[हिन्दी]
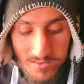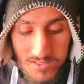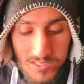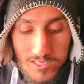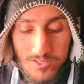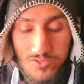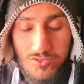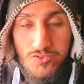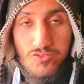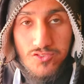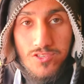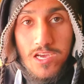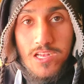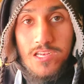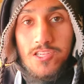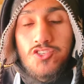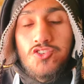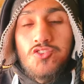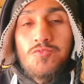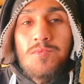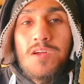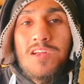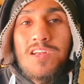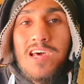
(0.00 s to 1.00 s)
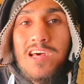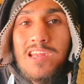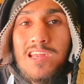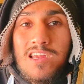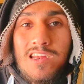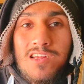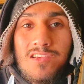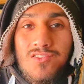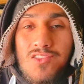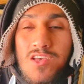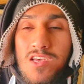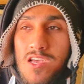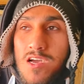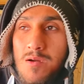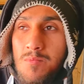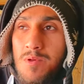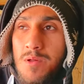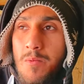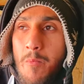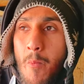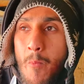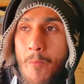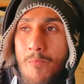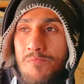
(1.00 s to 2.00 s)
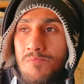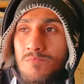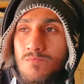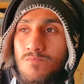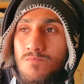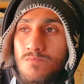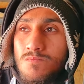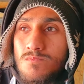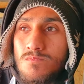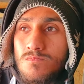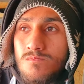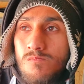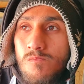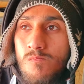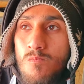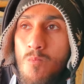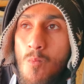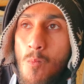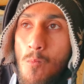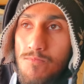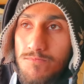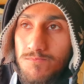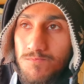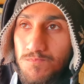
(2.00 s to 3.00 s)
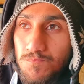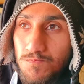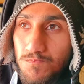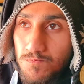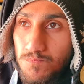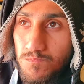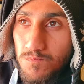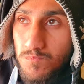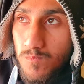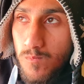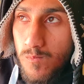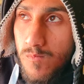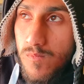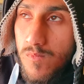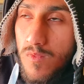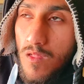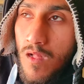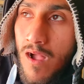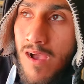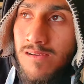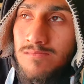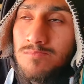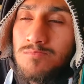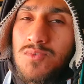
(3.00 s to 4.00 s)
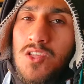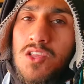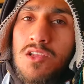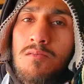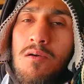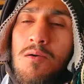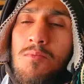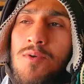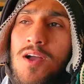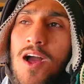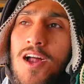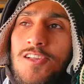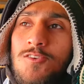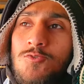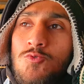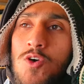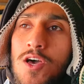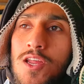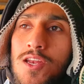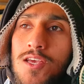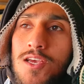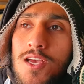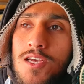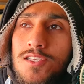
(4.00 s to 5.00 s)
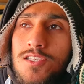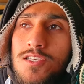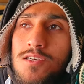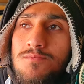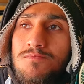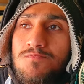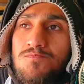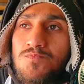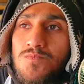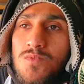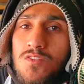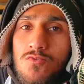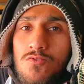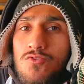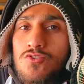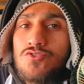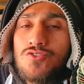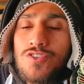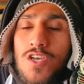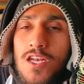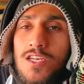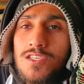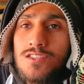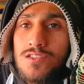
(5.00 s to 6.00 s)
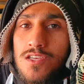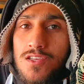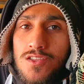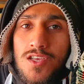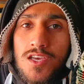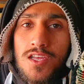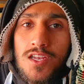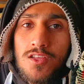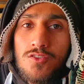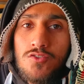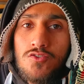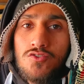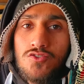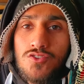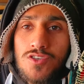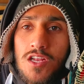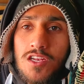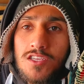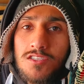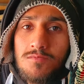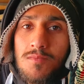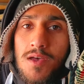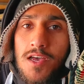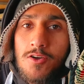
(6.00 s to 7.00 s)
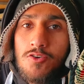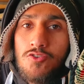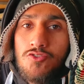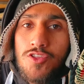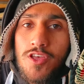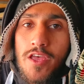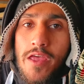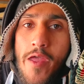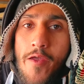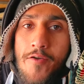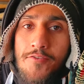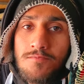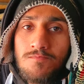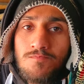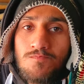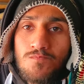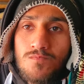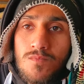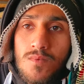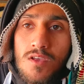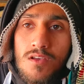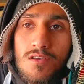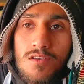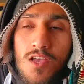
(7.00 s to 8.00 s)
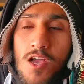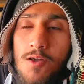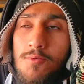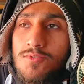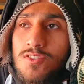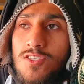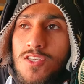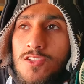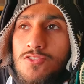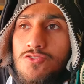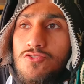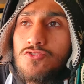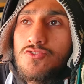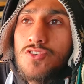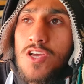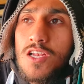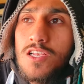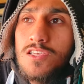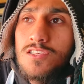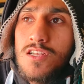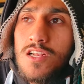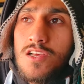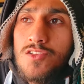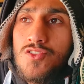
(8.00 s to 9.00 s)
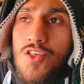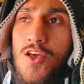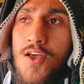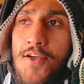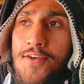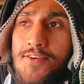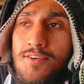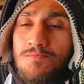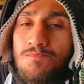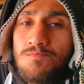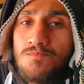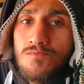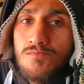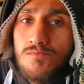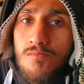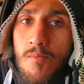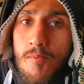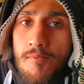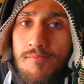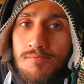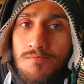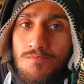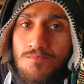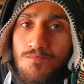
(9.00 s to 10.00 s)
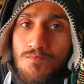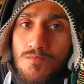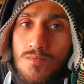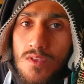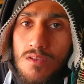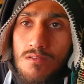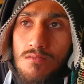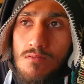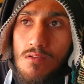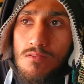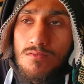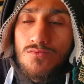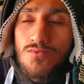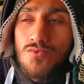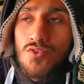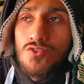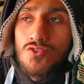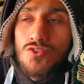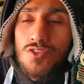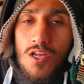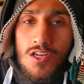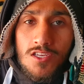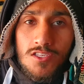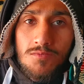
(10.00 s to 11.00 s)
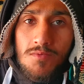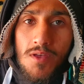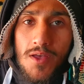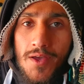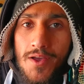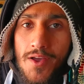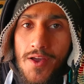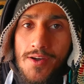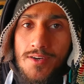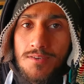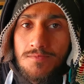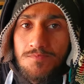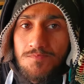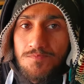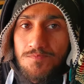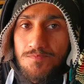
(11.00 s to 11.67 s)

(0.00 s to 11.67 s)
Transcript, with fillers: सात सौ चालीस रुपये डाला लगता है यहाँ पे मतलब मतलब हम गाड़ी उतारने कैसे 240 देते हैं ना 240 बैग होते हैं हम्म, हम्म। यहाँ पे 740 लगता है कितने बैग का 240 बैग का